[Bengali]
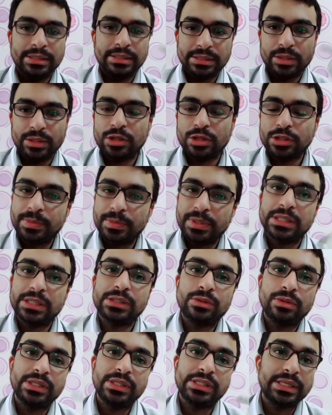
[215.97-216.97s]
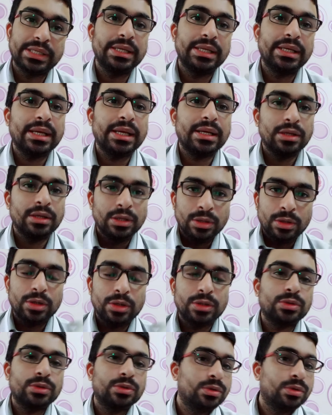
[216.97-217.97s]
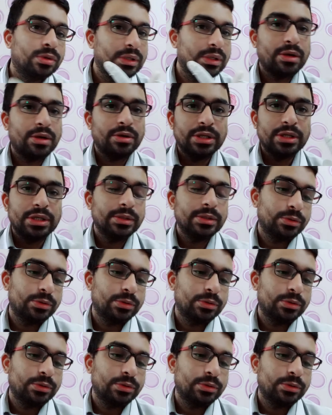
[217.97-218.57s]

যে কসমেটিক্সগুলি স্কিনের হয়তো কোনো কারণে